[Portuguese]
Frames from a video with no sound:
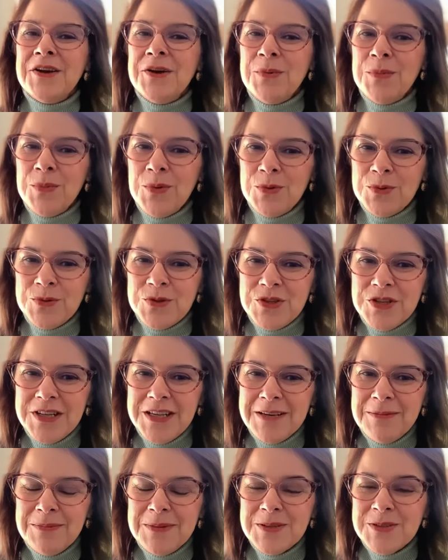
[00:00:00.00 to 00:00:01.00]
Bom
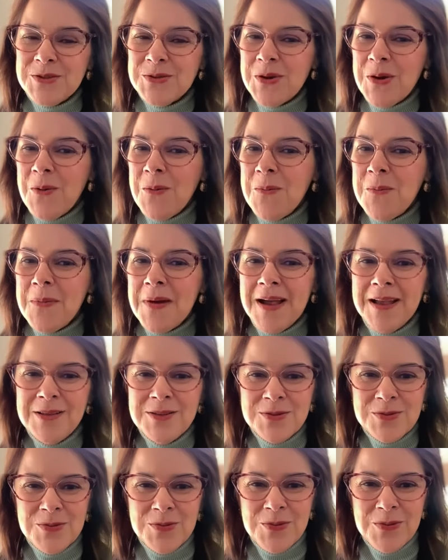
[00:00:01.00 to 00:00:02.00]
dia, pessoal.
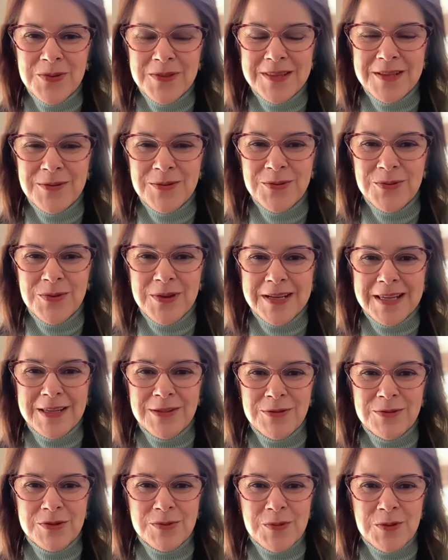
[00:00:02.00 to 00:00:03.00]
Mais um conteúdo
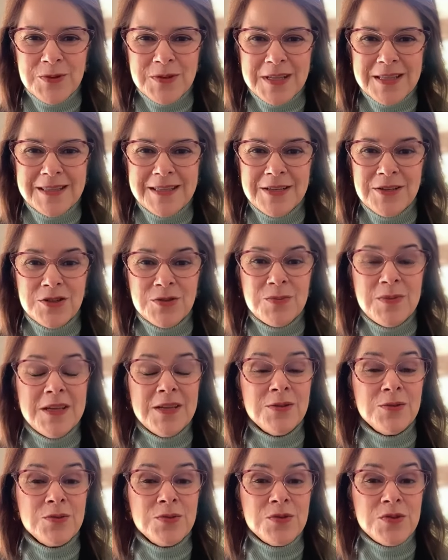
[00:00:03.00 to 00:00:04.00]
aqui dos meus
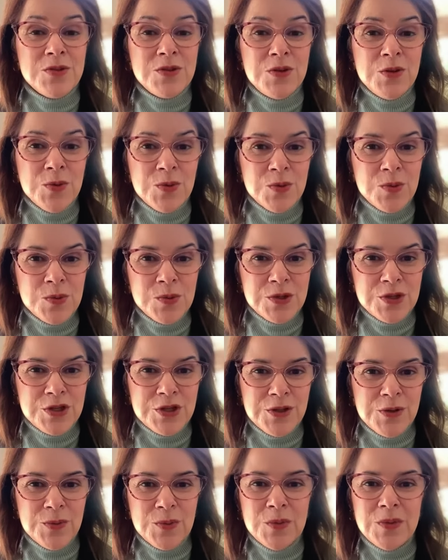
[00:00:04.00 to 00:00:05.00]
atendimentos e
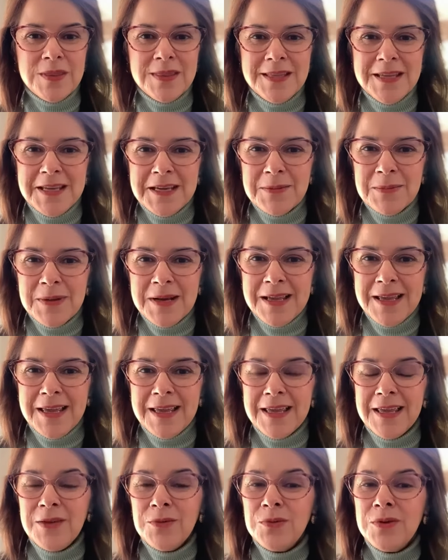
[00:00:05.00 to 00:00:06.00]
hoje o tema
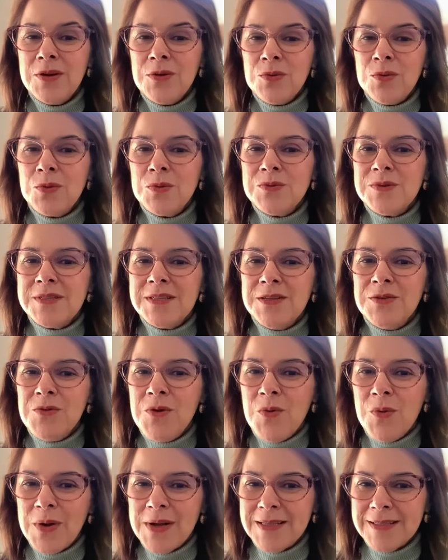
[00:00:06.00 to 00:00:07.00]
é eu não consigo
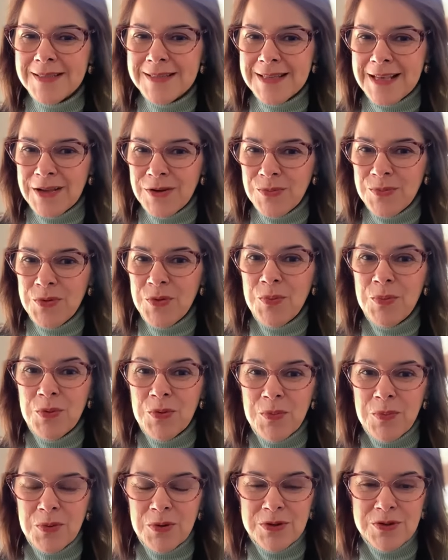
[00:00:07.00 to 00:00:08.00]
alcançar o meu
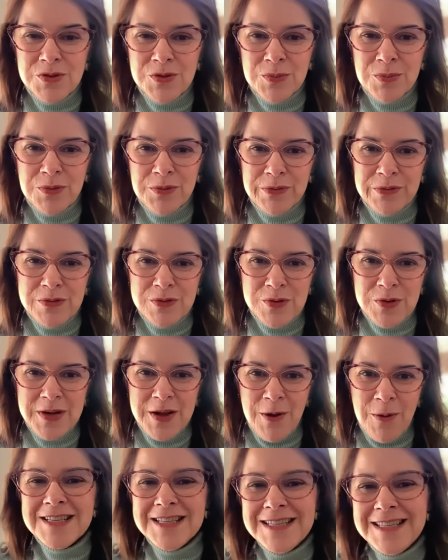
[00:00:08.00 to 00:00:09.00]
propósito profissional.